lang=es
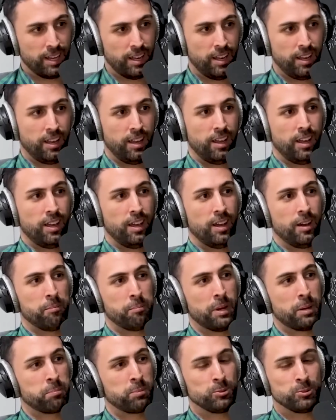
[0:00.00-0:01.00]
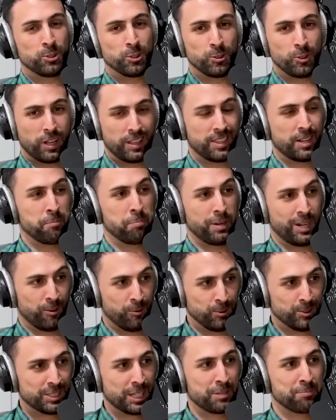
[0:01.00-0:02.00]
que más quieres. Me apunto yo a hacer
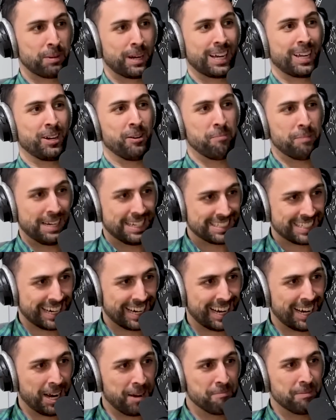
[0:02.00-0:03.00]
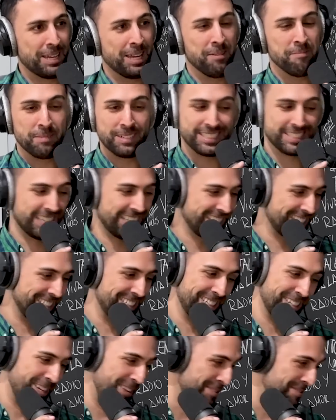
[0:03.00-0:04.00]
preguntas para que no me las hagan a mí y me estás. Eh,